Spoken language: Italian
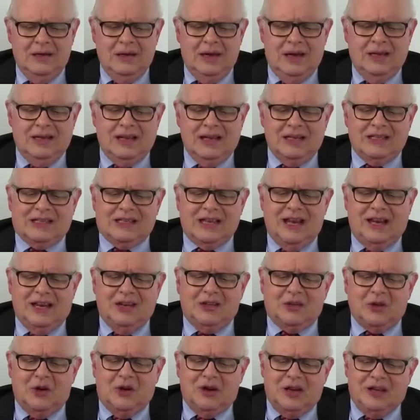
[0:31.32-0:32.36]
e del
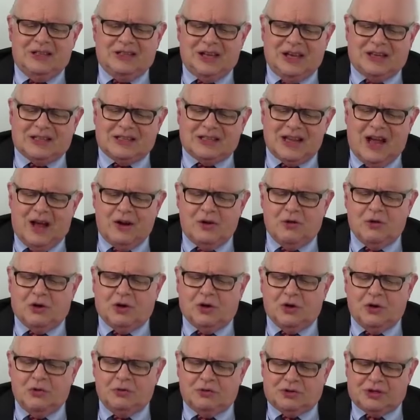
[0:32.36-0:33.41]
senatore texano
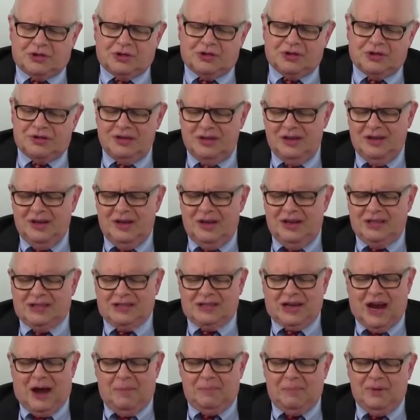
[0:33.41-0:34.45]
Cruz a
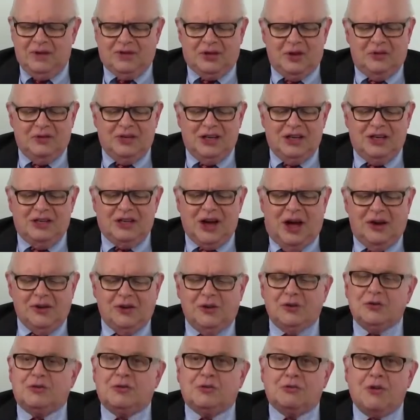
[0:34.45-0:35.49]
scapito di
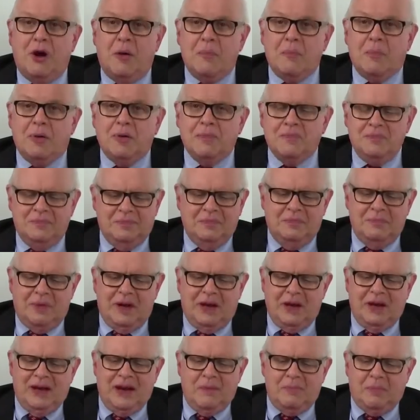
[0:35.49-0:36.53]
Donald Trump per
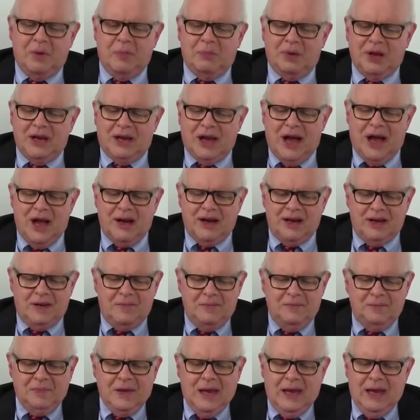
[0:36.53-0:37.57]
i repubblicani.
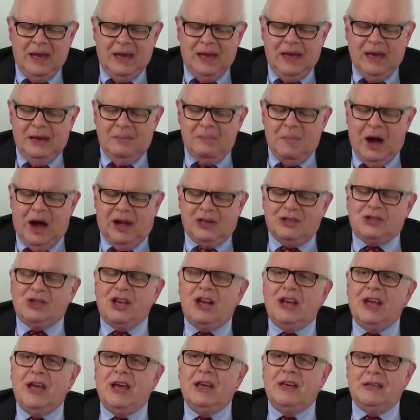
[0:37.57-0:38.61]
Il
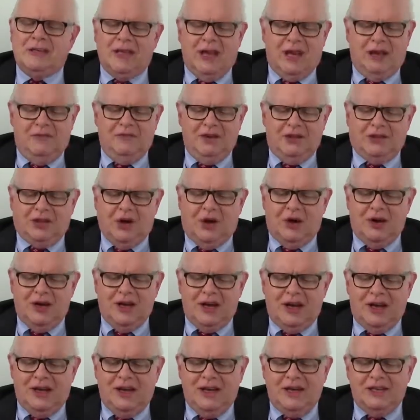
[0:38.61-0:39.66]
margine della
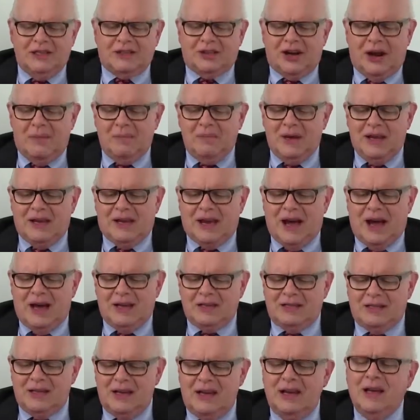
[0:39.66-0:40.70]
vittoria in entrambi i
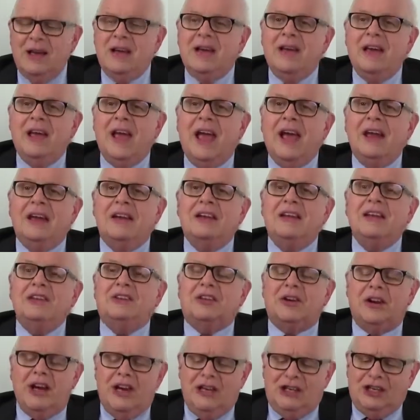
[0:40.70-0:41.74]
casi era di
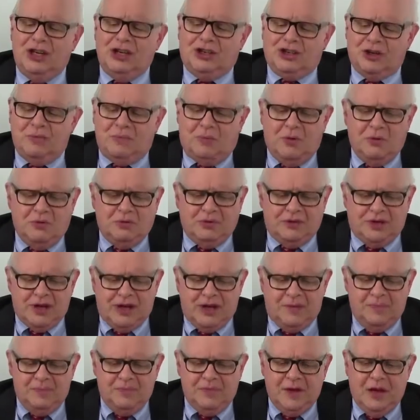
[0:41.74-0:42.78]
13
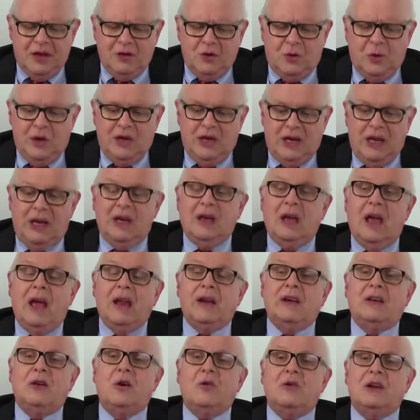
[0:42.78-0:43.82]
punti, quindi
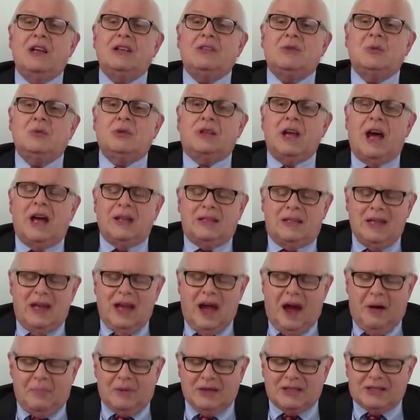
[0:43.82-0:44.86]
erano risultati
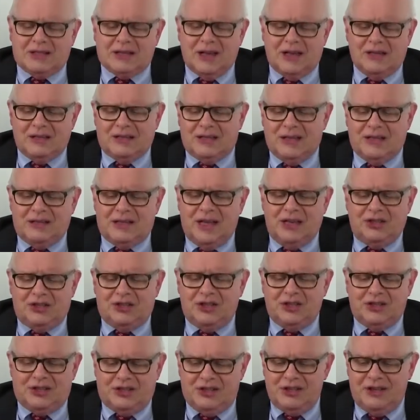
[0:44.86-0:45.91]
abbastanza
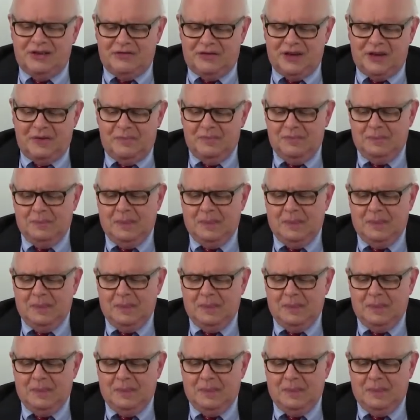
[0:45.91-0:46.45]
decisivi.